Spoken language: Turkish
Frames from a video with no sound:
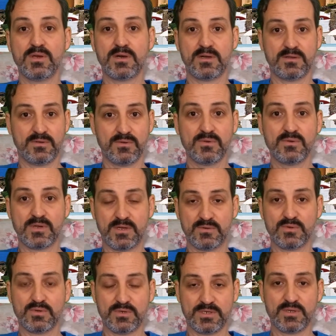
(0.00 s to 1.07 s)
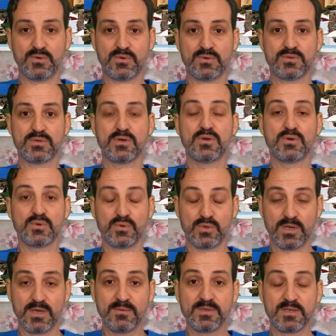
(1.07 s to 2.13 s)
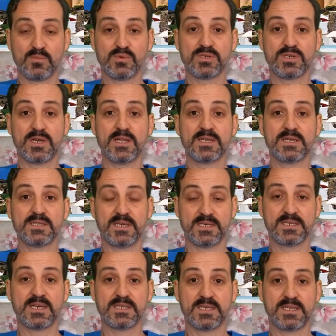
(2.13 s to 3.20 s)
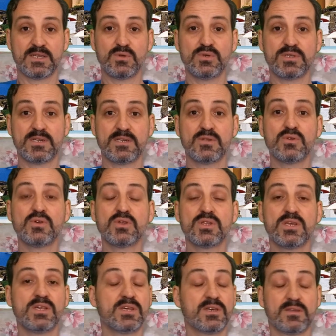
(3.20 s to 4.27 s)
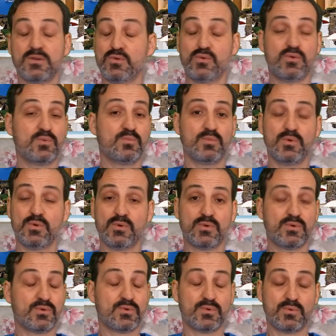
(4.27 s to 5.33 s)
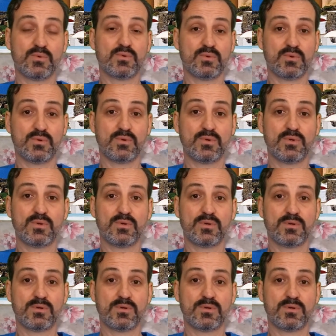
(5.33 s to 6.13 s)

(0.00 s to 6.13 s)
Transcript: Günlerdir televizyon izliyoruz. Kimse bu salgının esas nedeni üzerinde ciddi şekilde duruyor